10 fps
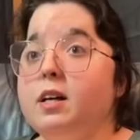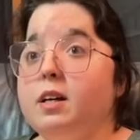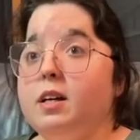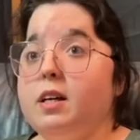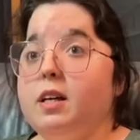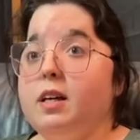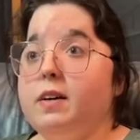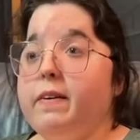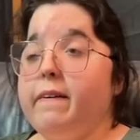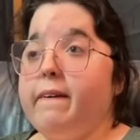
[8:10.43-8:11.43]
et
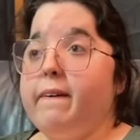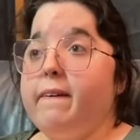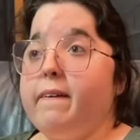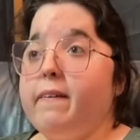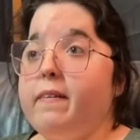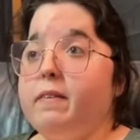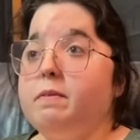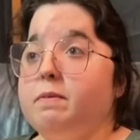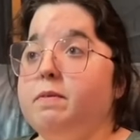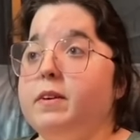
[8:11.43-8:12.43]
Qu'est-ce
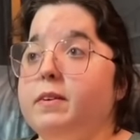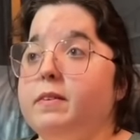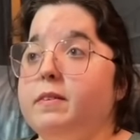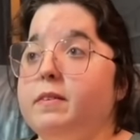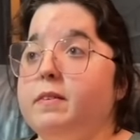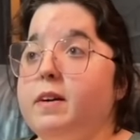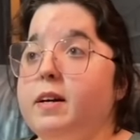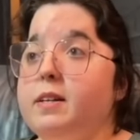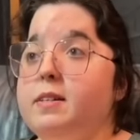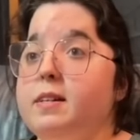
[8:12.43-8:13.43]
qu'elle avait de
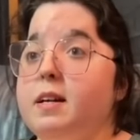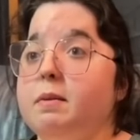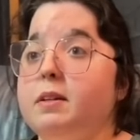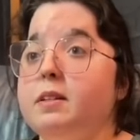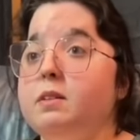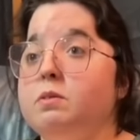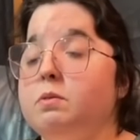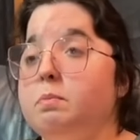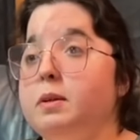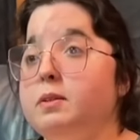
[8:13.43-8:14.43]
spécial
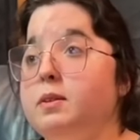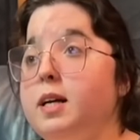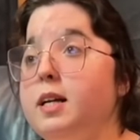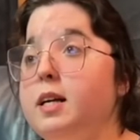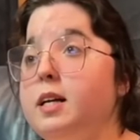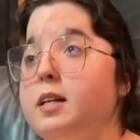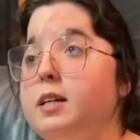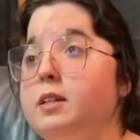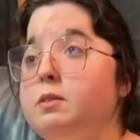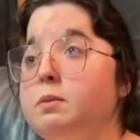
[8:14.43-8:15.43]
Parce qu'elle, elle a
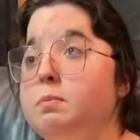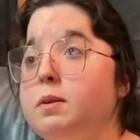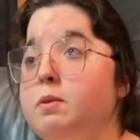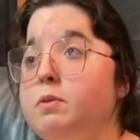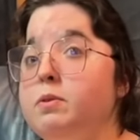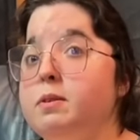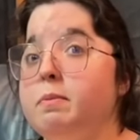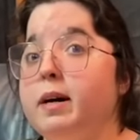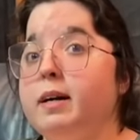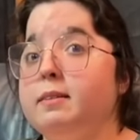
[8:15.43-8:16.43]
subi le
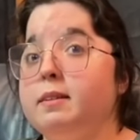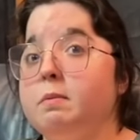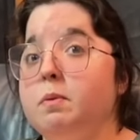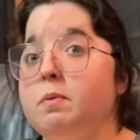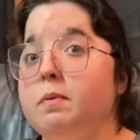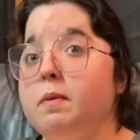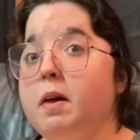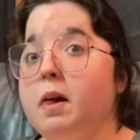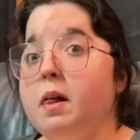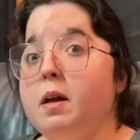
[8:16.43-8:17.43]
cyberharcèlement. Ok,
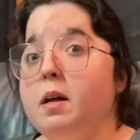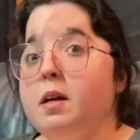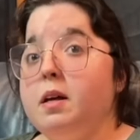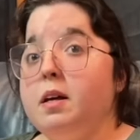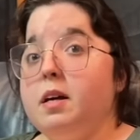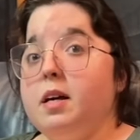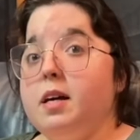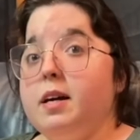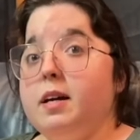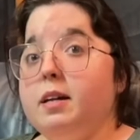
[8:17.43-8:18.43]
ah, Et
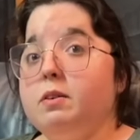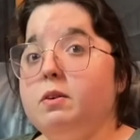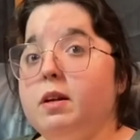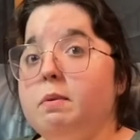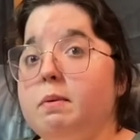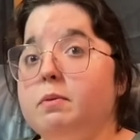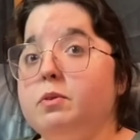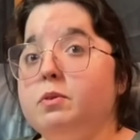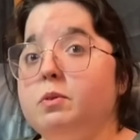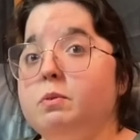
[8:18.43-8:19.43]
elle est dans la même
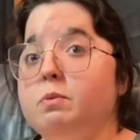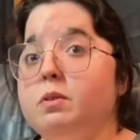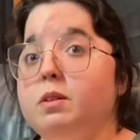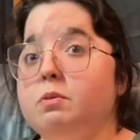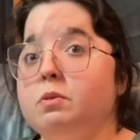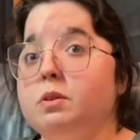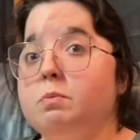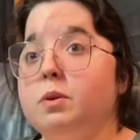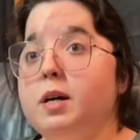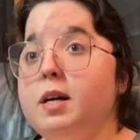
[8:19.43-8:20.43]
condition que moi,
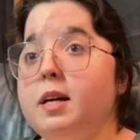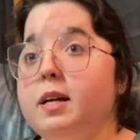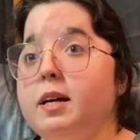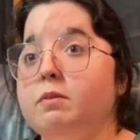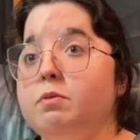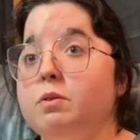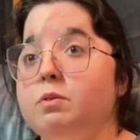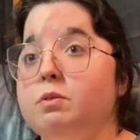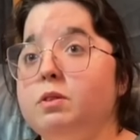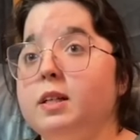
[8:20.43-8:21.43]
elle est influenceuse,
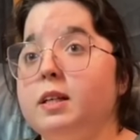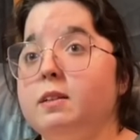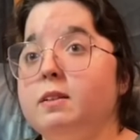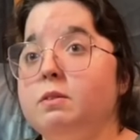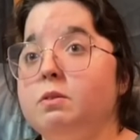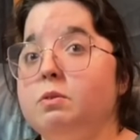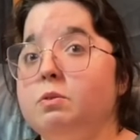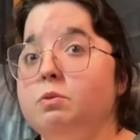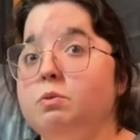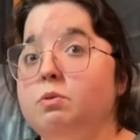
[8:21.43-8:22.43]
créatrice de
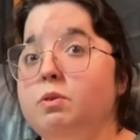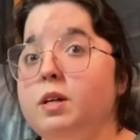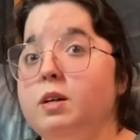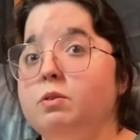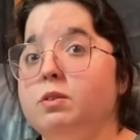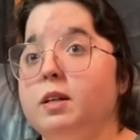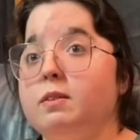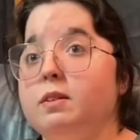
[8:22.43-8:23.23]
contenu et éducatrice.